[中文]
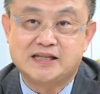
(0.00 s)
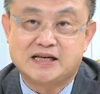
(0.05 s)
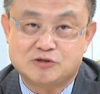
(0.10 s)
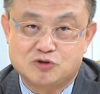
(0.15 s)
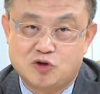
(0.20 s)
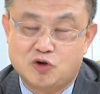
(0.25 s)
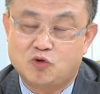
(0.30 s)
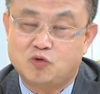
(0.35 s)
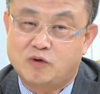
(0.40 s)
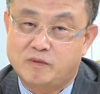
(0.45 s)
他
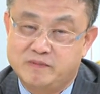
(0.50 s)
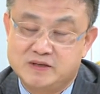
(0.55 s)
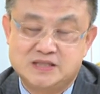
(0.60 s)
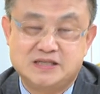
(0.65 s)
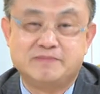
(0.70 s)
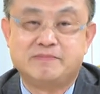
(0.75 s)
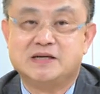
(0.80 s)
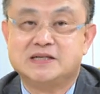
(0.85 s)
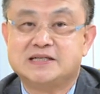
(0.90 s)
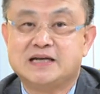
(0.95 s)
说我们
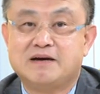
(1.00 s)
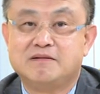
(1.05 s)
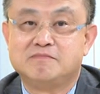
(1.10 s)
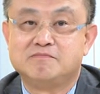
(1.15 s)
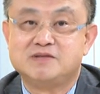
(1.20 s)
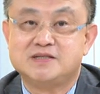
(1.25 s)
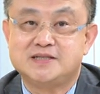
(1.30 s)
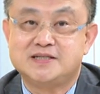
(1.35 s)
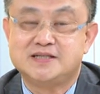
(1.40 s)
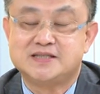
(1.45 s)
基本上
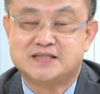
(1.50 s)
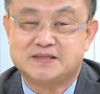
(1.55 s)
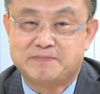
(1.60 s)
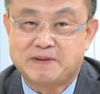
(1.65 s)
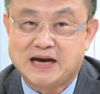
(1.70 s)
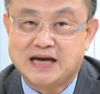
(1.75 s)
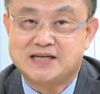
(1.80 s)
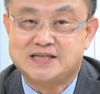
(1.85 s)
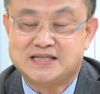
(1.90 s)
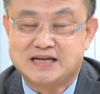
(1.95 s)
四十
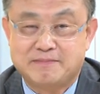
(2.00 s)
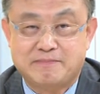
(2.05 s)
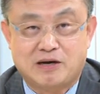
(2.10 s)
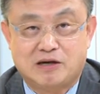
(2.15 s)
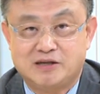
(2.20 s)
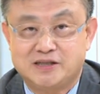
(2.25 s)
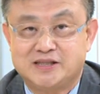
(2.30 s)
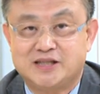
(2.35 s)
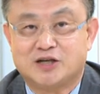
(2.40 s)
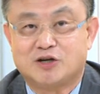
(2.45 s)
趴以下毛
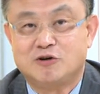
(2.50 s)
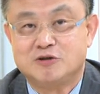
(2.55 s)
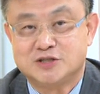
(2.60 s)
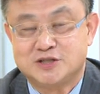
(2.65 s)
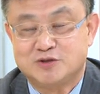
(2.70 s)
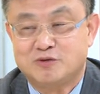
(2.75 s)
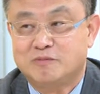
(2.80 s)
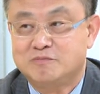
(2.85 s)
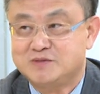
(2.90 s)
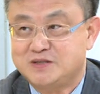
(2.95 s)
利的公
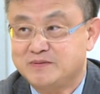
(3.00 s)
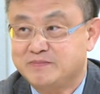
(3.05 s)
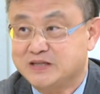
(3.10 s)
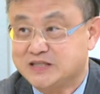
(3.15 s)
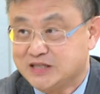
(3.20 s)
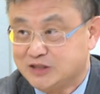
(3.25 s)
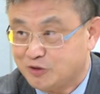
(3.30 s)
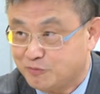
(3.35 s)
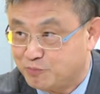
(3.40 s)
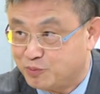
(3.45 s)
司我们基本
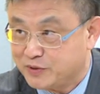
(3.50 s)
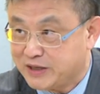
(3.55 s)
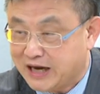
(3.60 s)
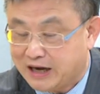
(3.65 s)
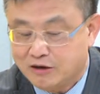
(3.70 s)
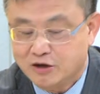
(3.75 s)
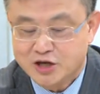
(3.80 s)
上都不要，